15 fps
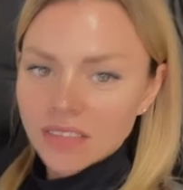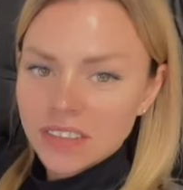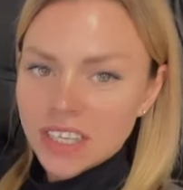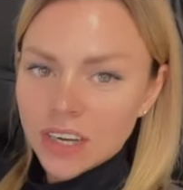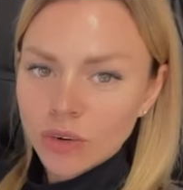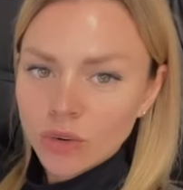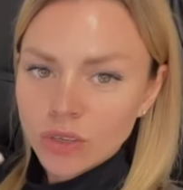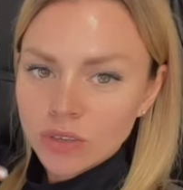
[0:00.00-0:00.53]
А вы
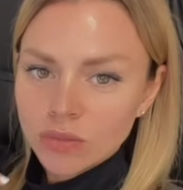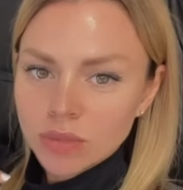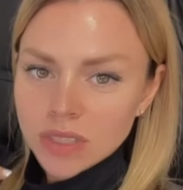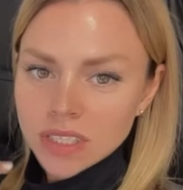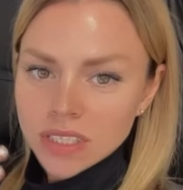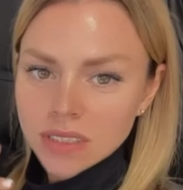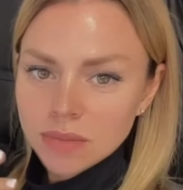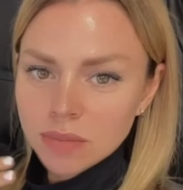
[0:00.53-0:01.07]
какой
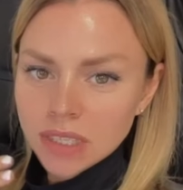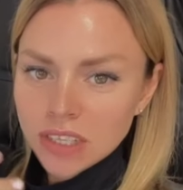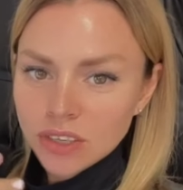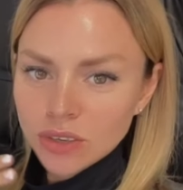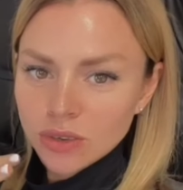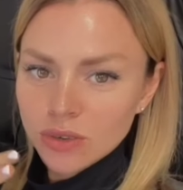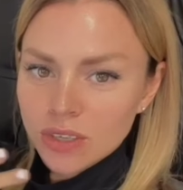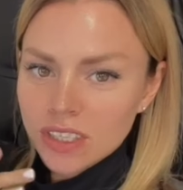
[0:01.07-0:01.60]
любите
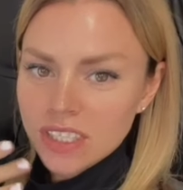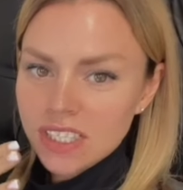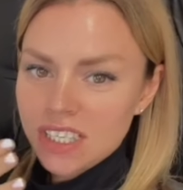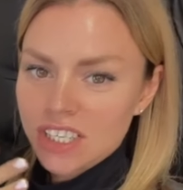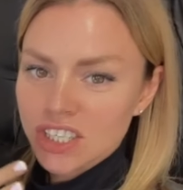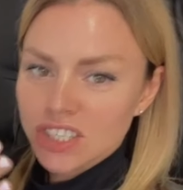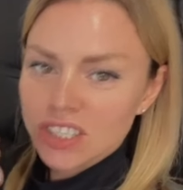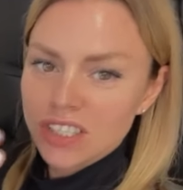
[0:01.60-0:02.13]
маникюр?
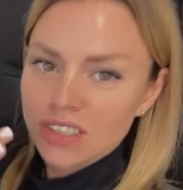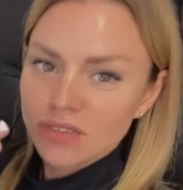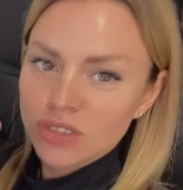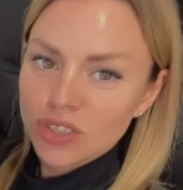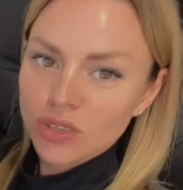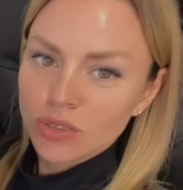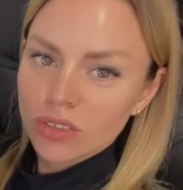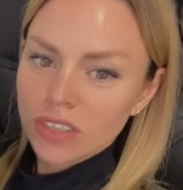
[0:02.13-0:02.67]
Расскажите,
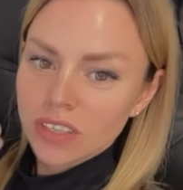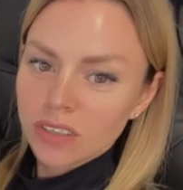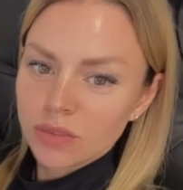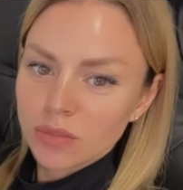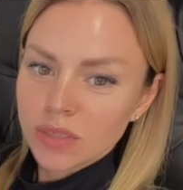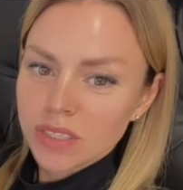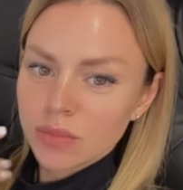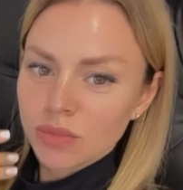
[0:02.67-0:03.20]
девчонки.
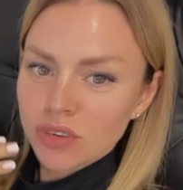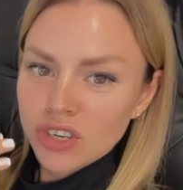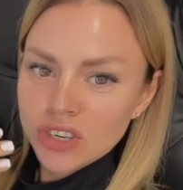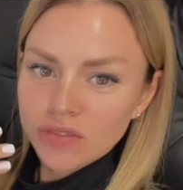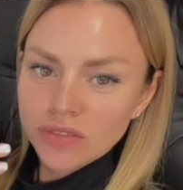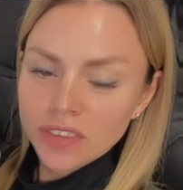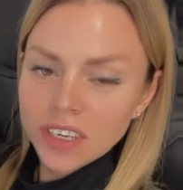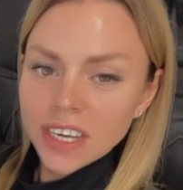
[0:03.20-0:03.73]
Любите
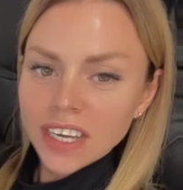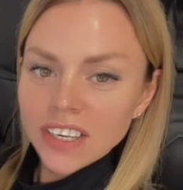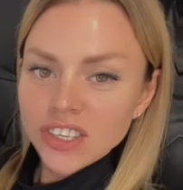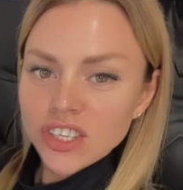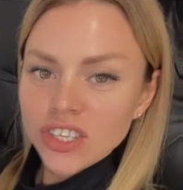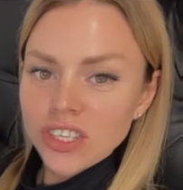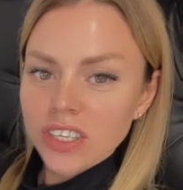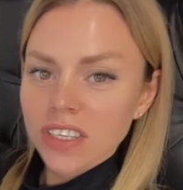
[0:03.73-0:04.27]
больше
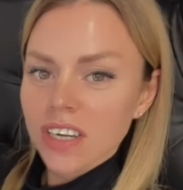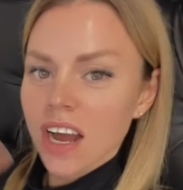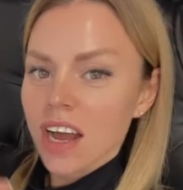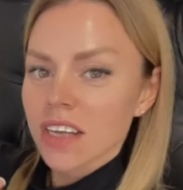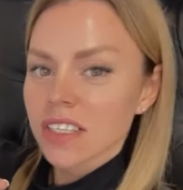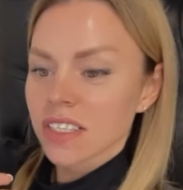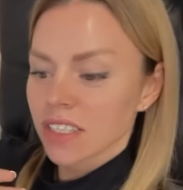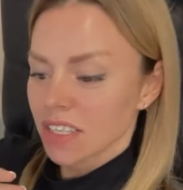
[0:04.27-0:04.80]
френч,
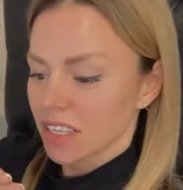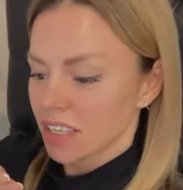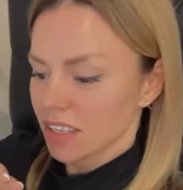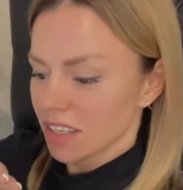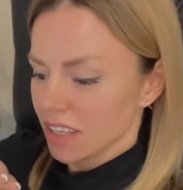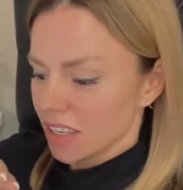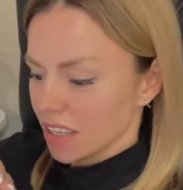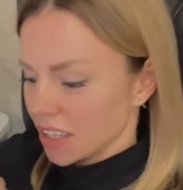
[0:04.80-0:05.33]

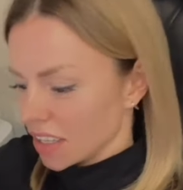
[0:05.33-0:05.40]
красный,